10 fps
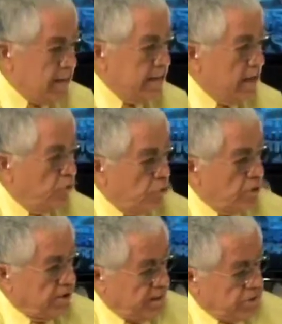y el 1
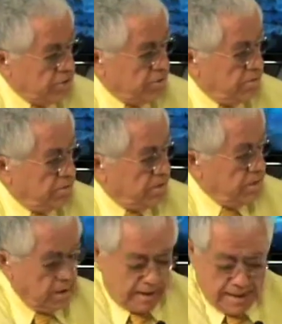de mayo.
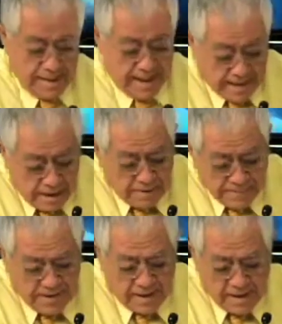Y la gran
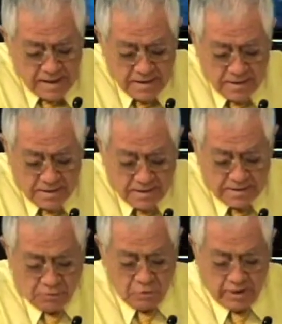final
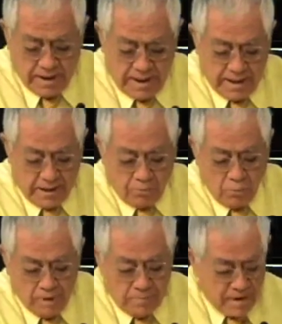se juega en
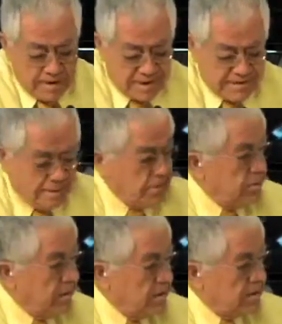Wembley el sábado
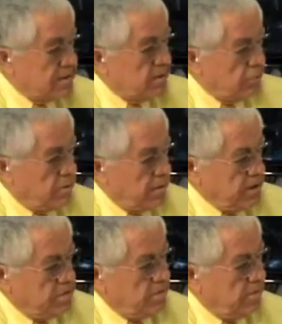25 de
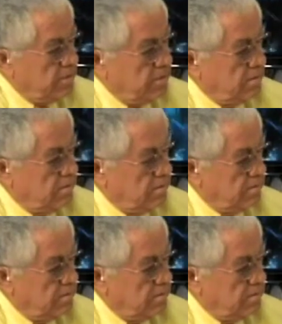mayo. Mira,